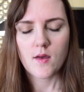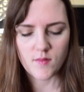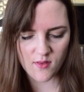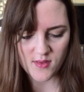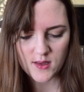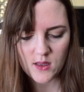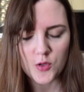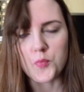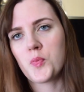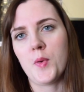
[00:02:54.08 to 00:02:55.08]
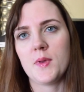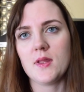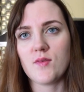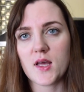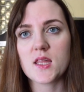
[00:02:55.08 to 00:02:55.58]
Więc danie to
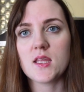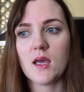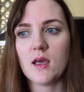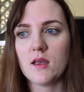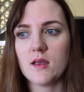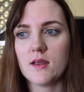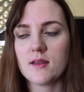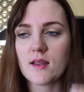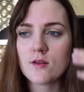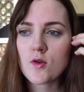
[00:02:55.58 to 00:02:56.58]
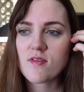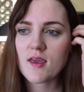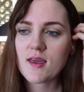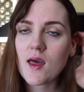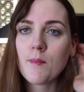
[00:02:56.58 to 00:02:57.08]
przypomina właśnie e, ten
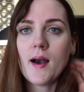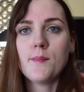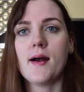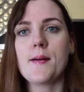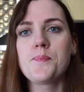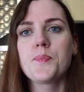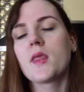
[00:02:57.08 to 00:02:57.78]
rodzaj kebaba.